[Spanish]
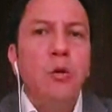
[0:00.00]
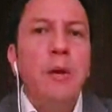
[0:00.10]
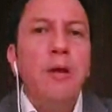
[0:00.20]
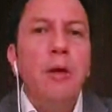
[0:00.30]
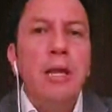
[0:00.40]

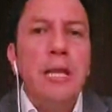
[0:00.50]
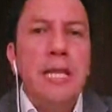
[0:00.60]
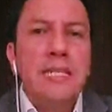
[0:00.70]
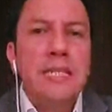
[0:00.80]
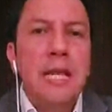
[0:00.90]
número de
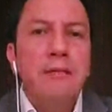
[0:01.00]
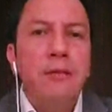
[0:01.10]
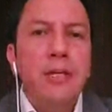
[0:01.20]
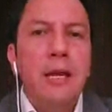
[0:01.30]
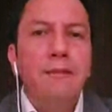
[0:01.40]
líneas de
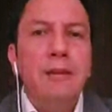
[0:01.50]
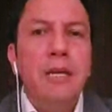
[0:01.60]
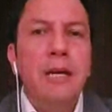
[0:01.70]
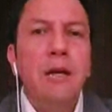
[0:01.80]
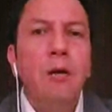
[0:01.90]
telefonía
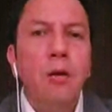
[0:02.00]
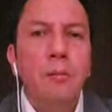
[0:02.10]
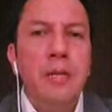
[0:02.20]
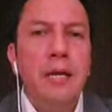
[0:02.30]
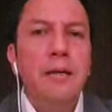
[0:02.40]
fija en
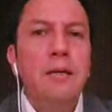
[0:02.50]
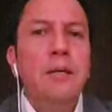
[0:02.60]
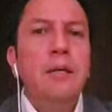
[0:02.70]
Colombia.